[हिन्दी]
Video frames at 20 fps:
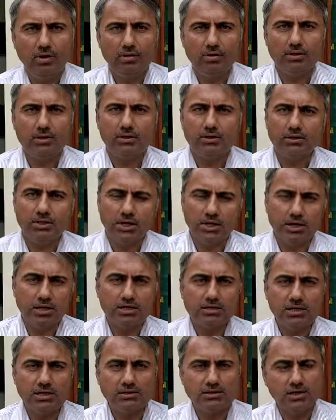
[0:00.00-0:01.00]
तारिक
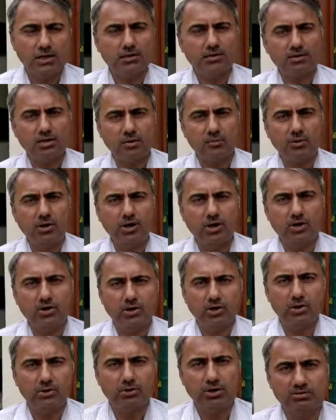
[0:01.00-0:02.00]
शहजाद खबरें और
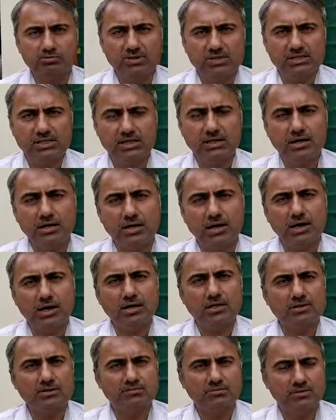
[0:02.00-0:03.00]
न्यू टीवी से
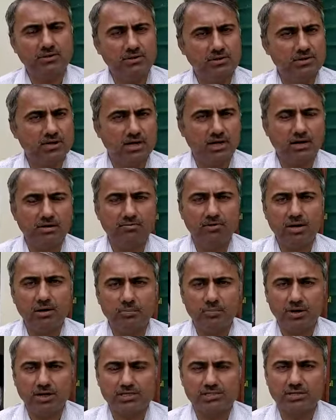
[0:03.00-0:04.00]
आज खानेवाल
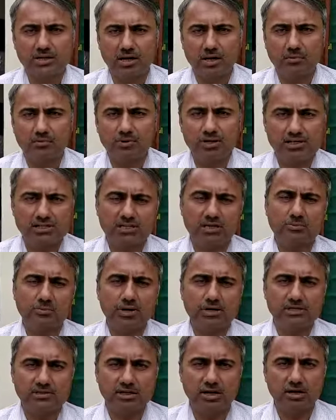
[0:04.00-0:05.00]
प्रेस क्लब डिस्ट्रिक्ट
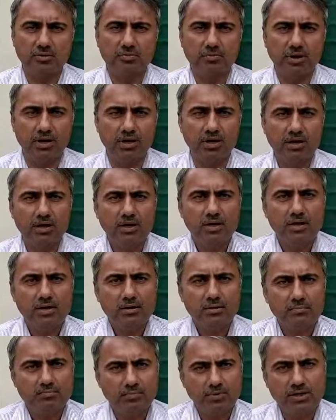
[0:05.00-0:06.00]
प्रेस क्लब में
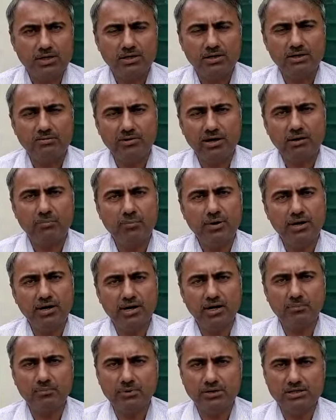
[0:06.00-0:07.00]
पी डेवलपमेंट
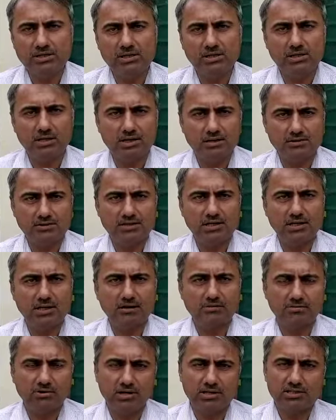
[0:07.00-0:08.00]
एंड पीस की तरफ से
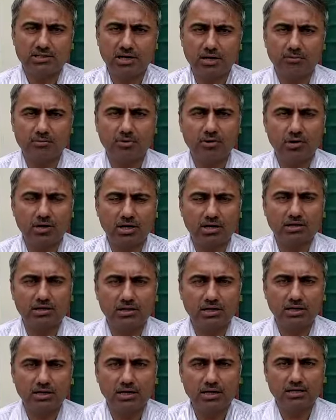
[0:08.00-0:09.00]
एक वर्कशॉप मुनद
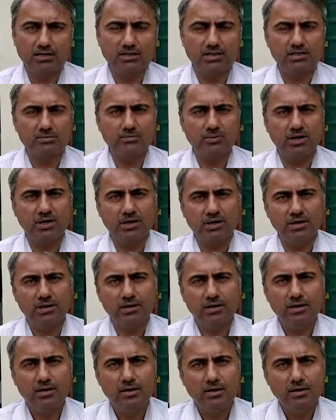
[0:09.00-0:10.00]
की गई जिसमें
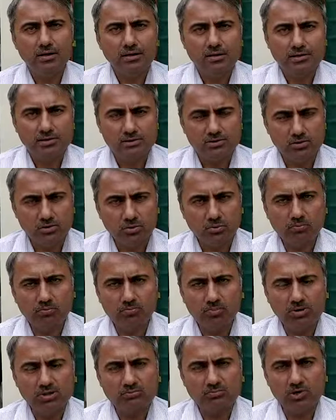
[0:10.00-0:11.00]
जो
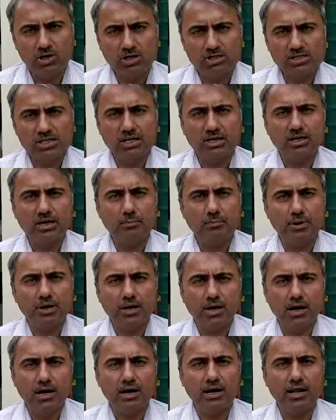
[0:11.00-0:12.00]
माशरे का
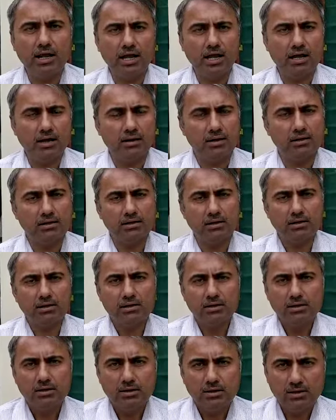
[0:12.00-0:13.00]
बिगाड़ है
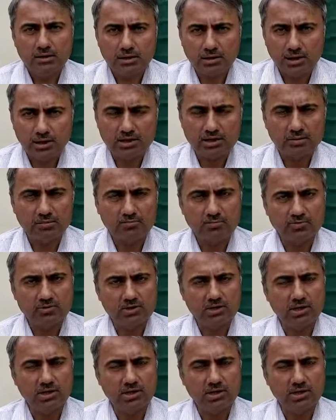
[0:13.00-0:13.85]
अदम